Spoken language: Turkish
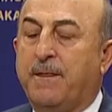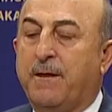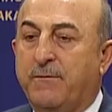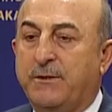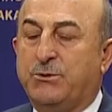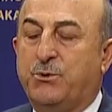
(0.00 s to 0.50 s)

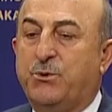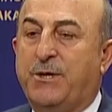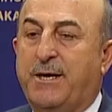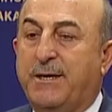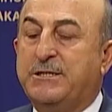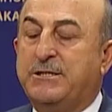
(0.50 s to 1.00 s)
Ve
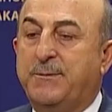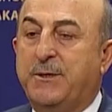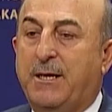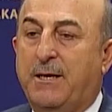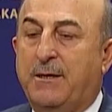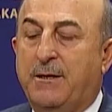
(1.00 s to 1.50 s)
Suriye
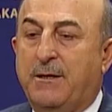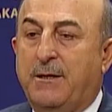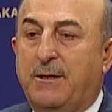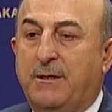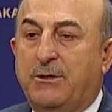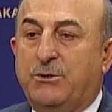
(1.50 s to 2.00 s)
rejimiyle
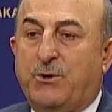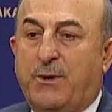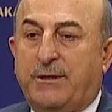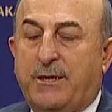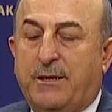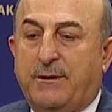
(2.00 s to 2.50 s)
e, şu
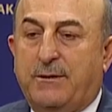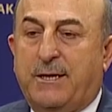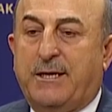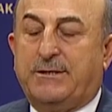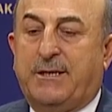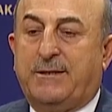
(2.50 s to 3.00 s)
anda
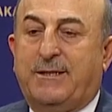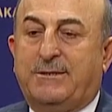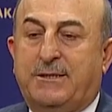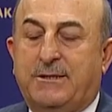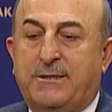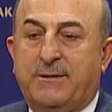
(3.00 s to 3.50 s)

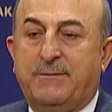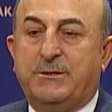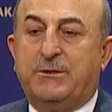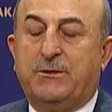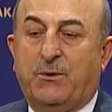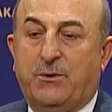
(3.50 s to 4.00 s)

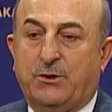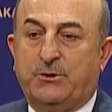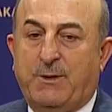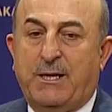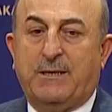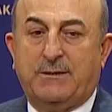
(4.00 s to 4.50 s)
gerçekleştirdiğimiz
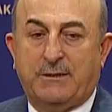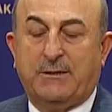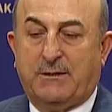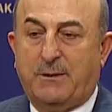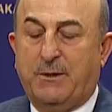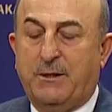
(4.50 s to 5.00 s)
görüşmelerde de
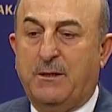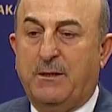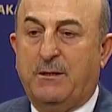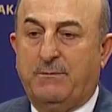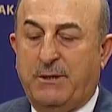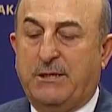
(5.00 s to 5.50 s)
tabii
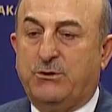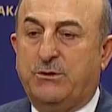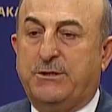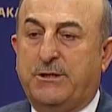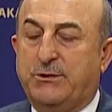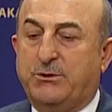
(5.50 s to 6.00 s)
biraz
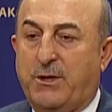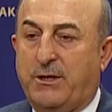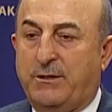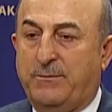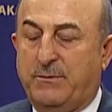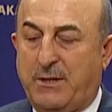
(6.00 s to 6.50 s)
önce de
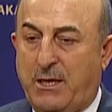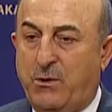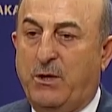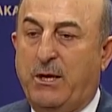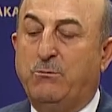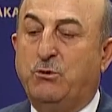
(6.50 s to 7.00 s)
söyledim.
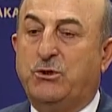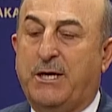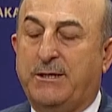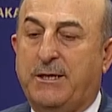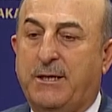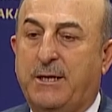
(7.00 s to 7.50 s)
Terörle
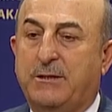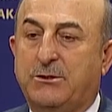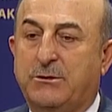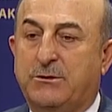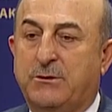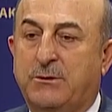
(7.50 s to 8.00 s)
mücadele,
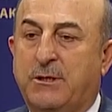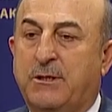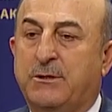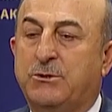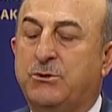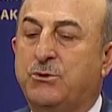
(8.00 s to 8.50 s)

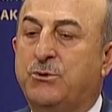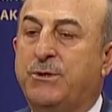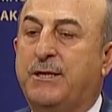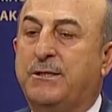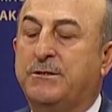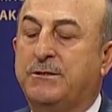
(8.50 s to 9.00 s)
e,
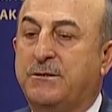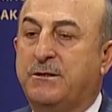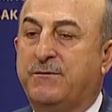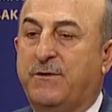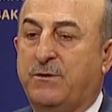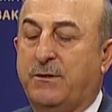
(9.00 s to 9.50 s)
Suriye'nin
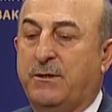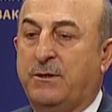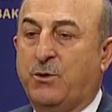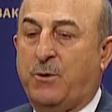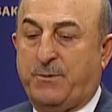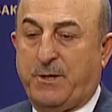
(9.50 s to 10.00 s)
sınır ve e,
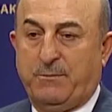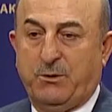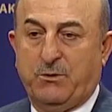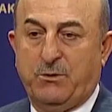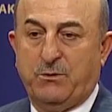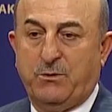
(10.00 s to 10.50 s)
toprak
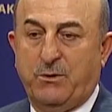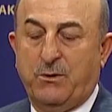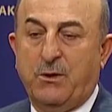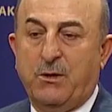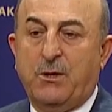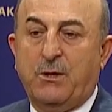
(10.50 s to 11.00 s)
bütünlüğü,
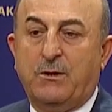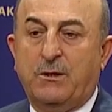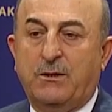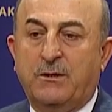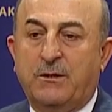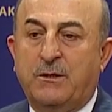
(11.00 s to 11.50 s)

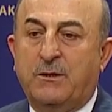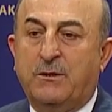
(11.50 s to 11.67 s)
e,